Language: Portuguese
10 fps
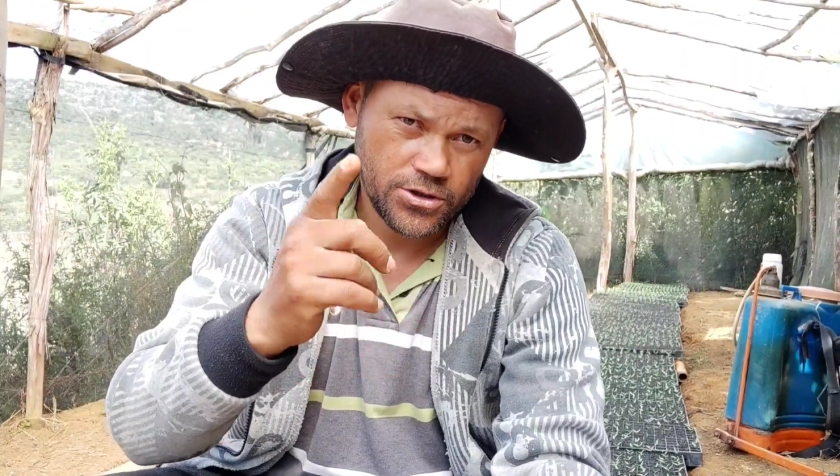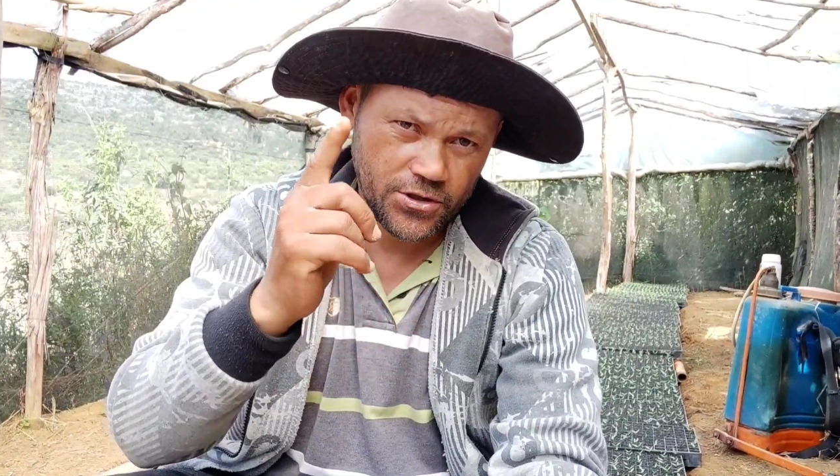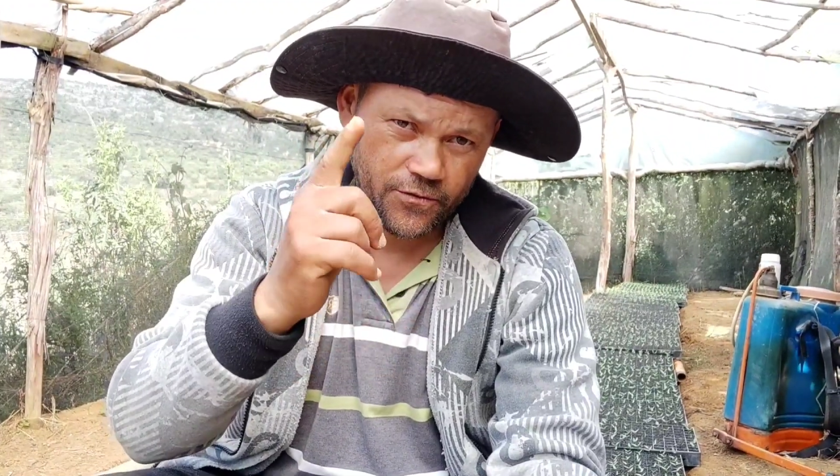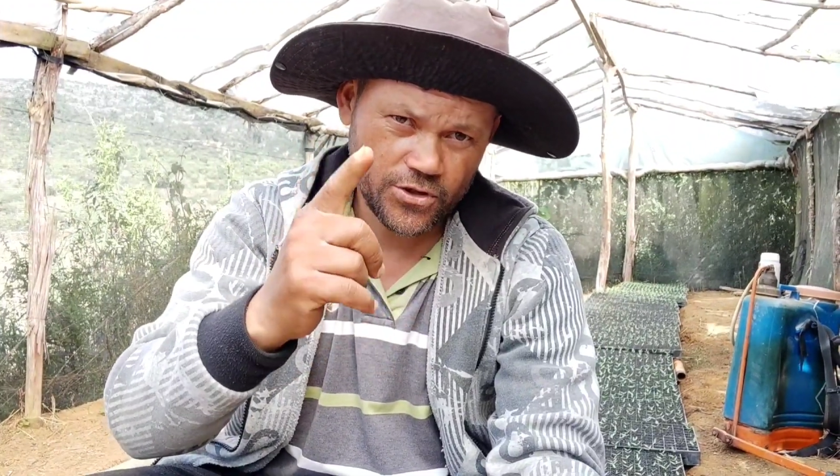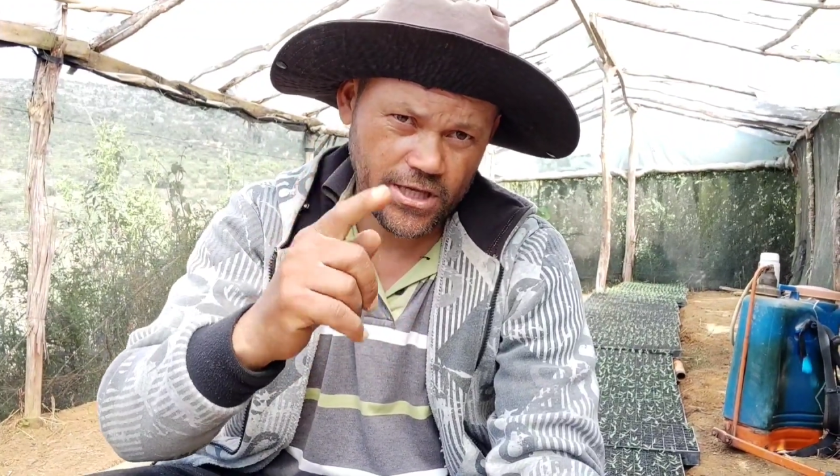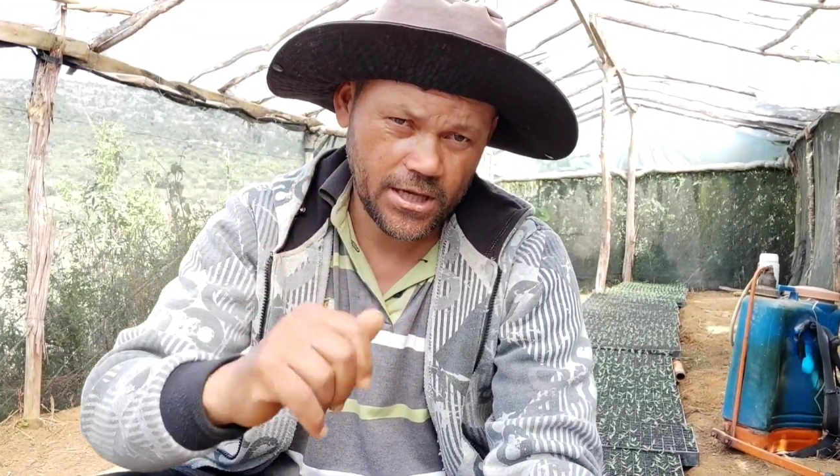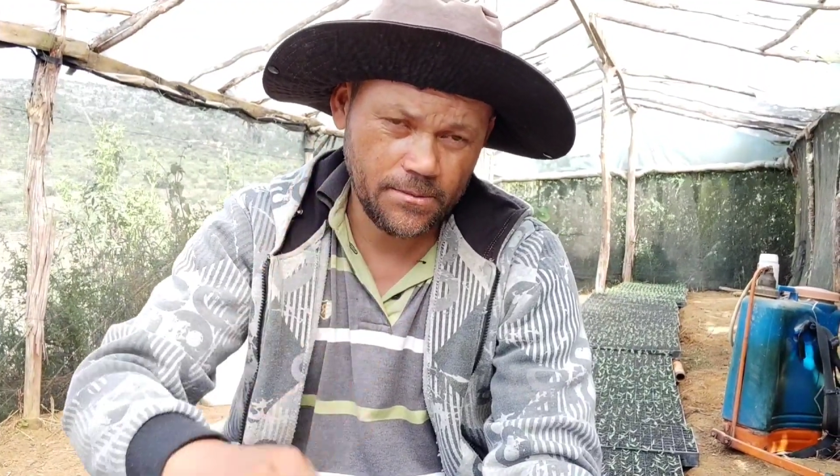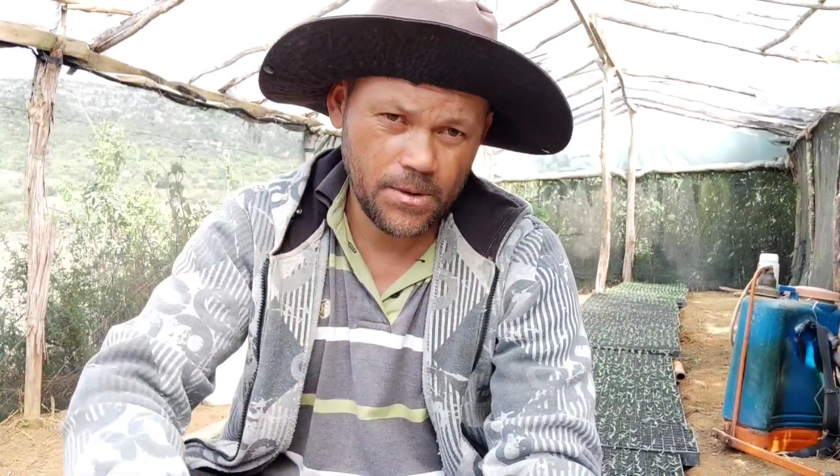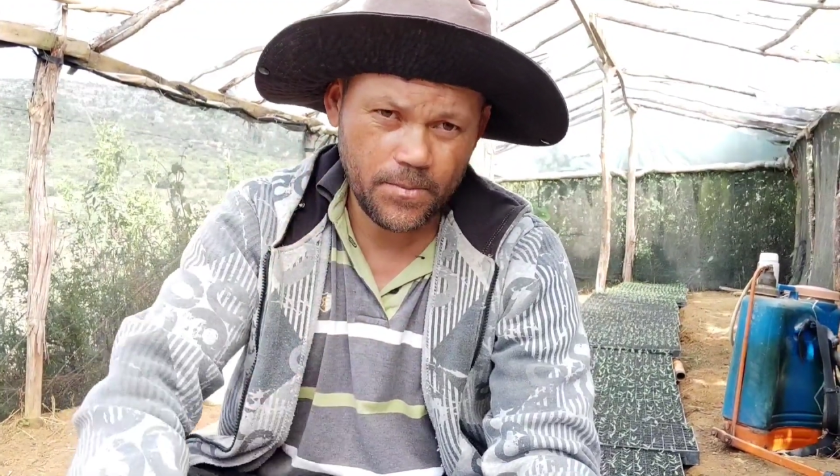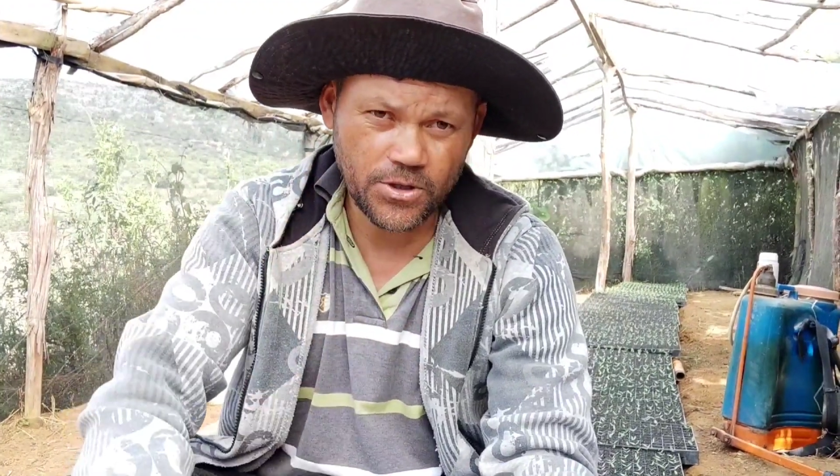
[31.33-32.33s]
de você que
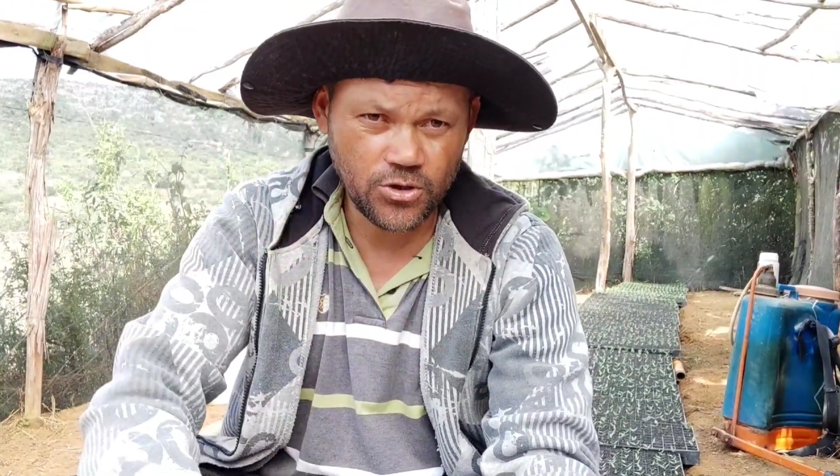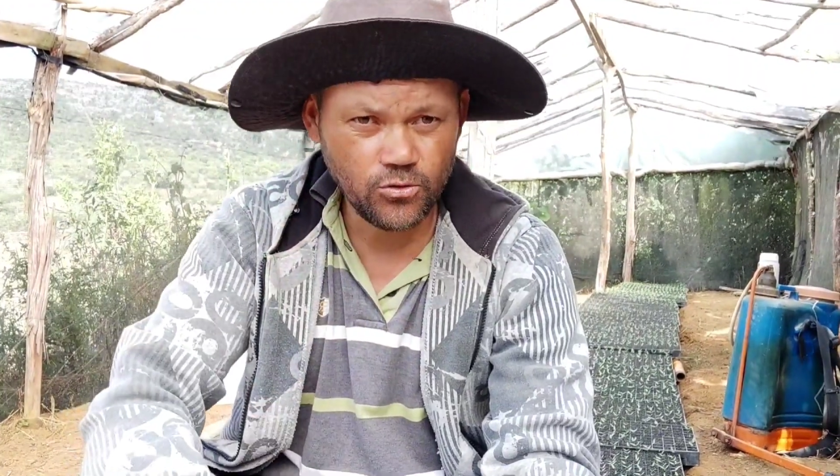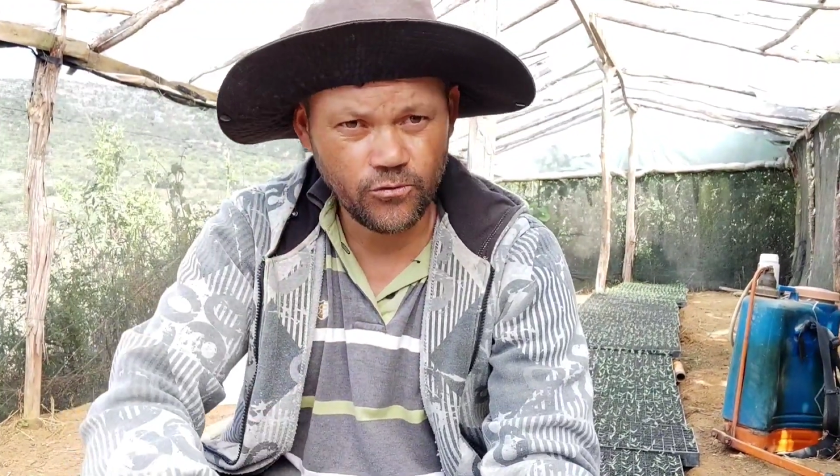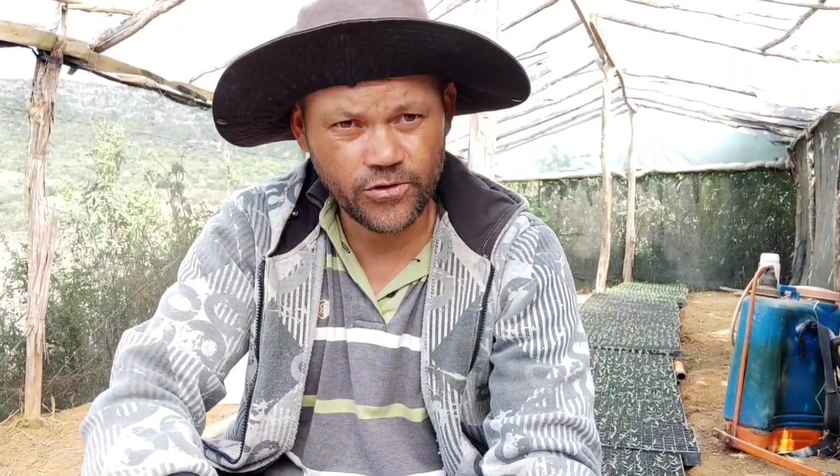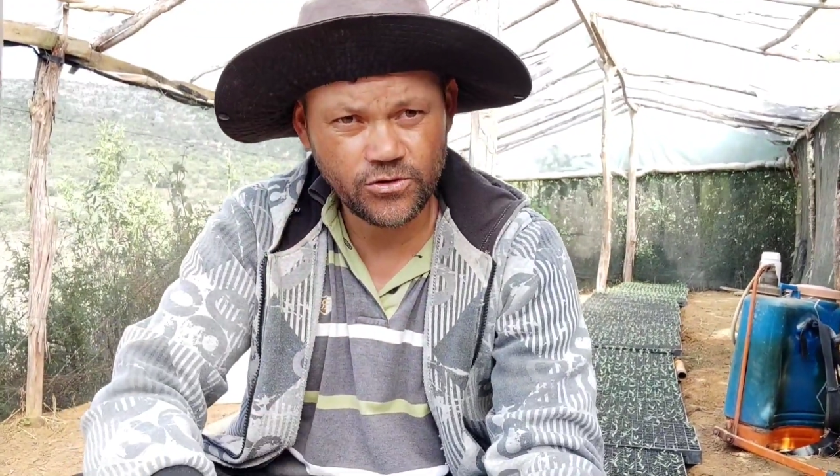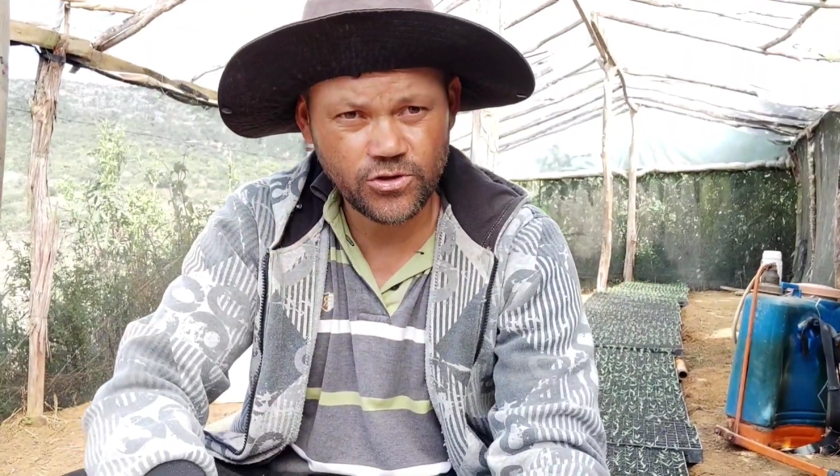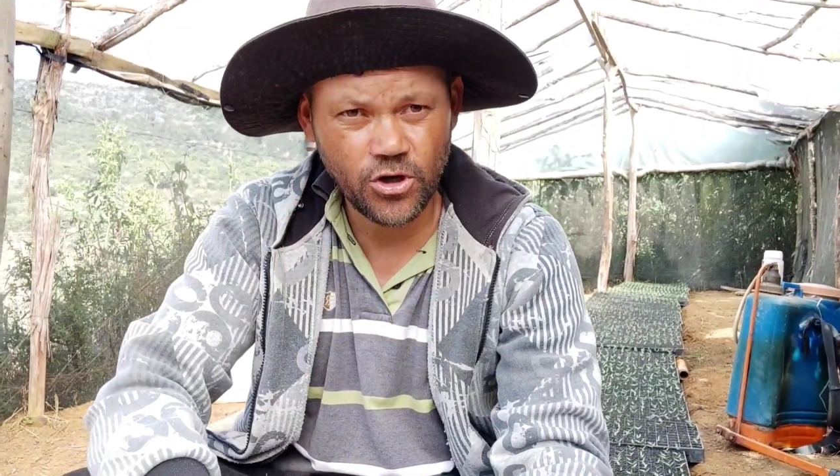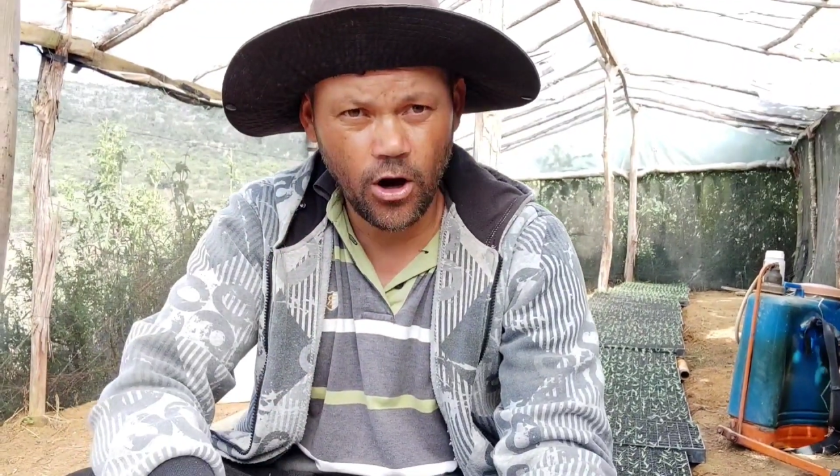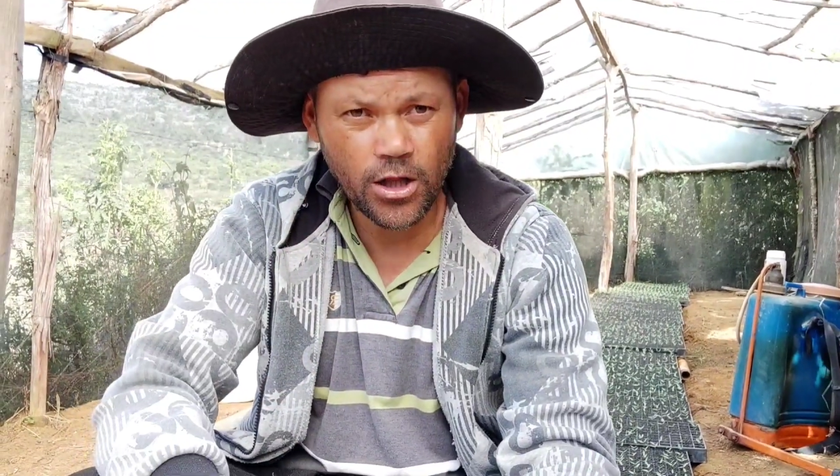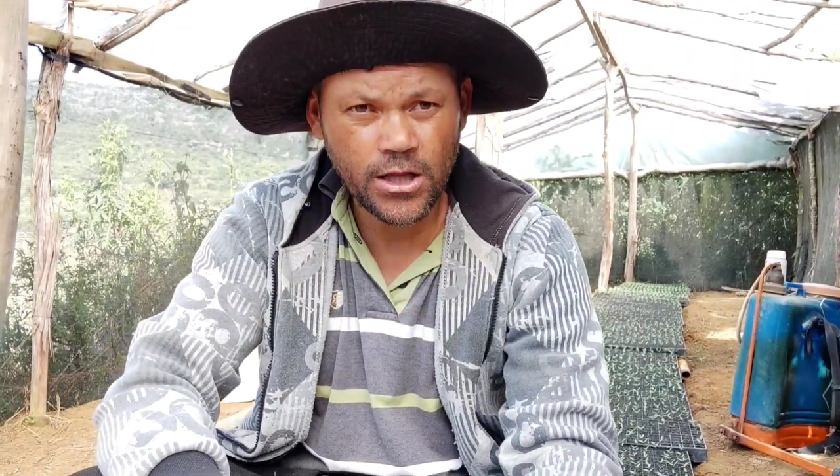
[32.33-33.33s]
me pediu no vídeo
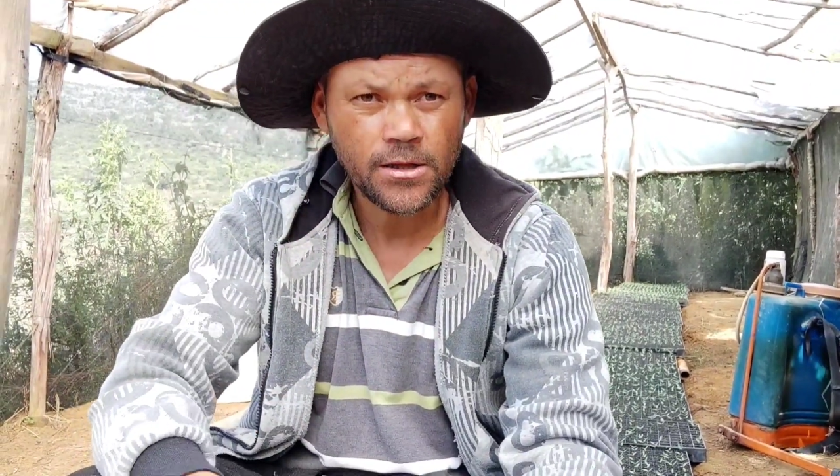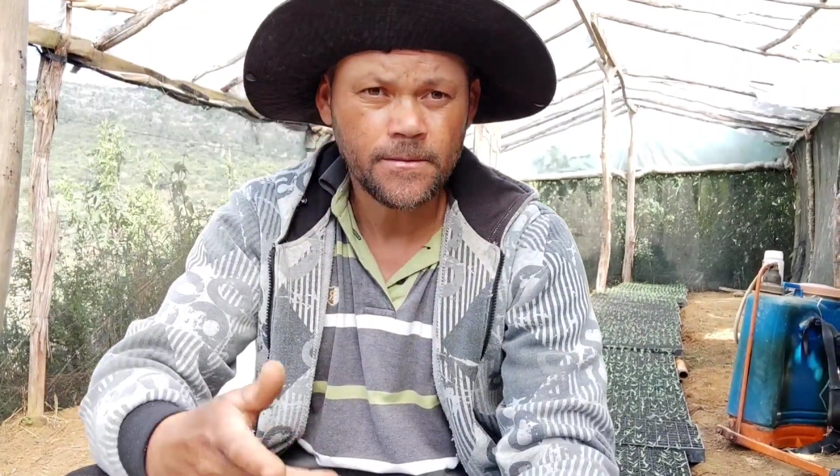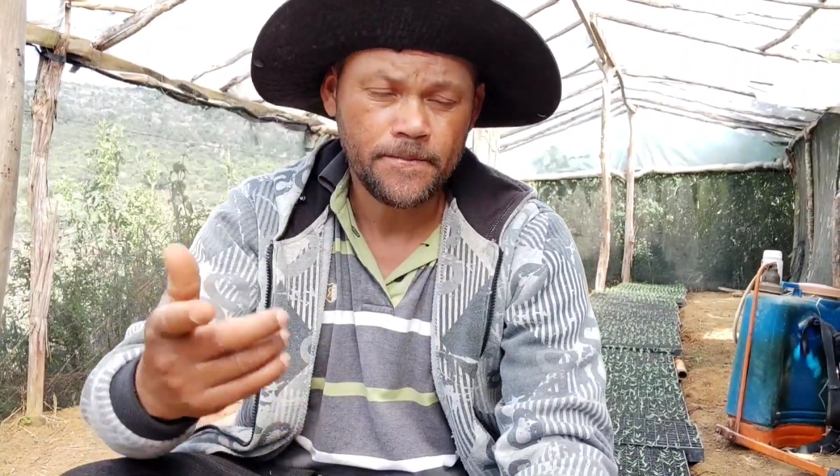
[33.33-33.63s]
de ontem